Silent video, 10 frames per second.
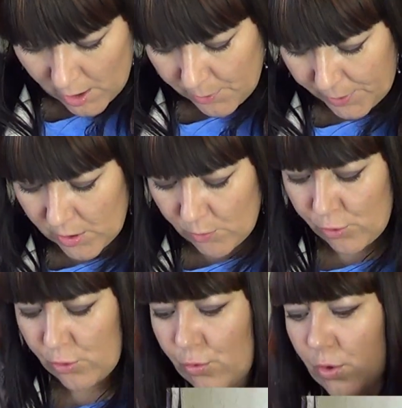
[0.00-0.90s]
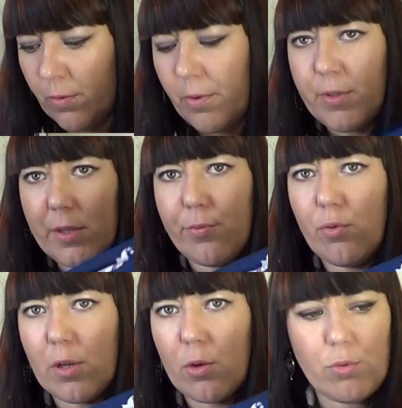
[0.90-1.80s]
И поэтому за счет этого вот это
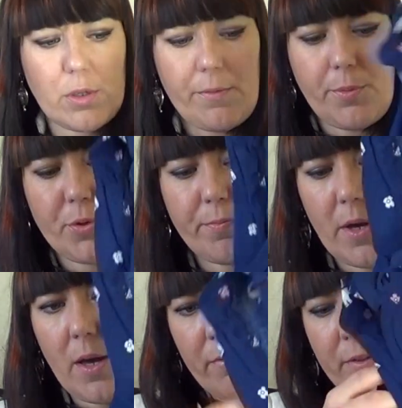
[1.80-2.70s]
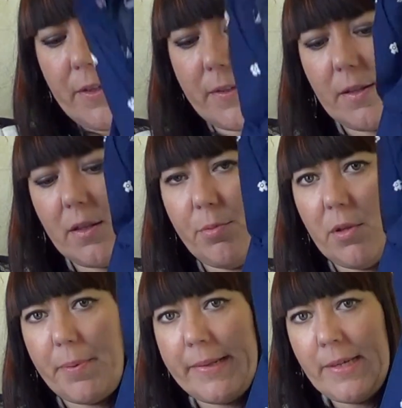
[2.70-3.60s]
все короткое. В общем, вот здесь надо
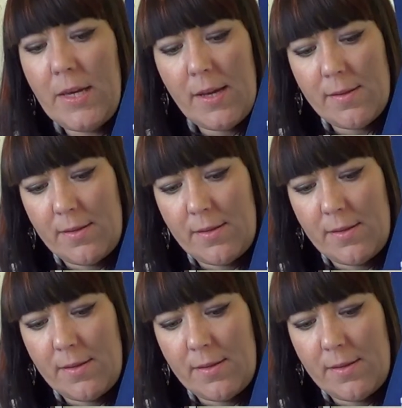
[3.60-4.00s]
было подлиннее